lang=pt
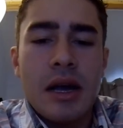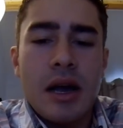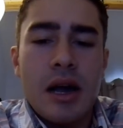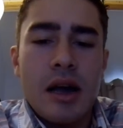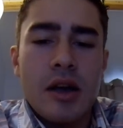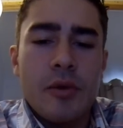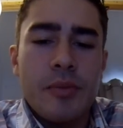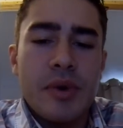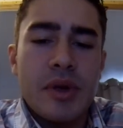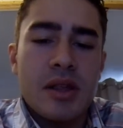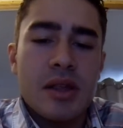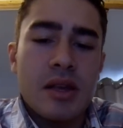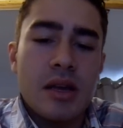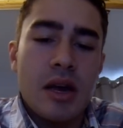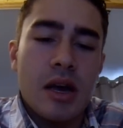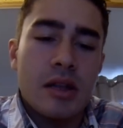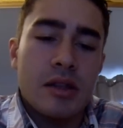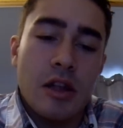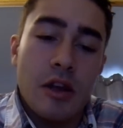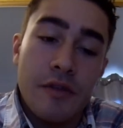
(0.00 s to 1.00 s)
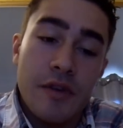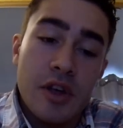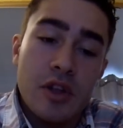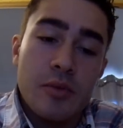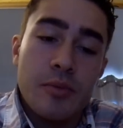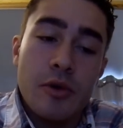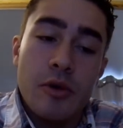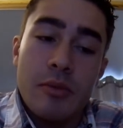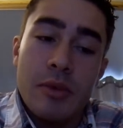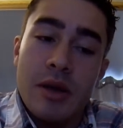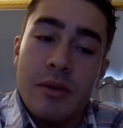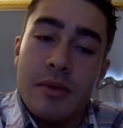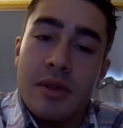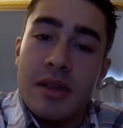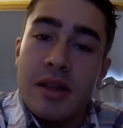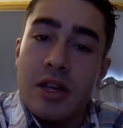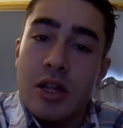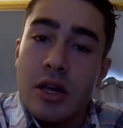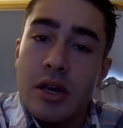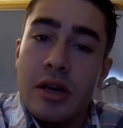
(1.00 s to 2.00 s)
Aí eu pensei, ah, talvez o problema
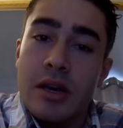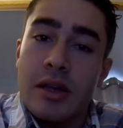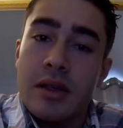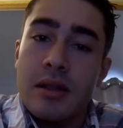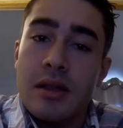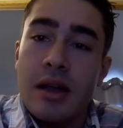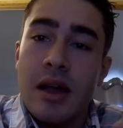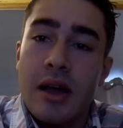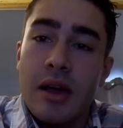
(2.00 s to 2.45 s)
seja esse.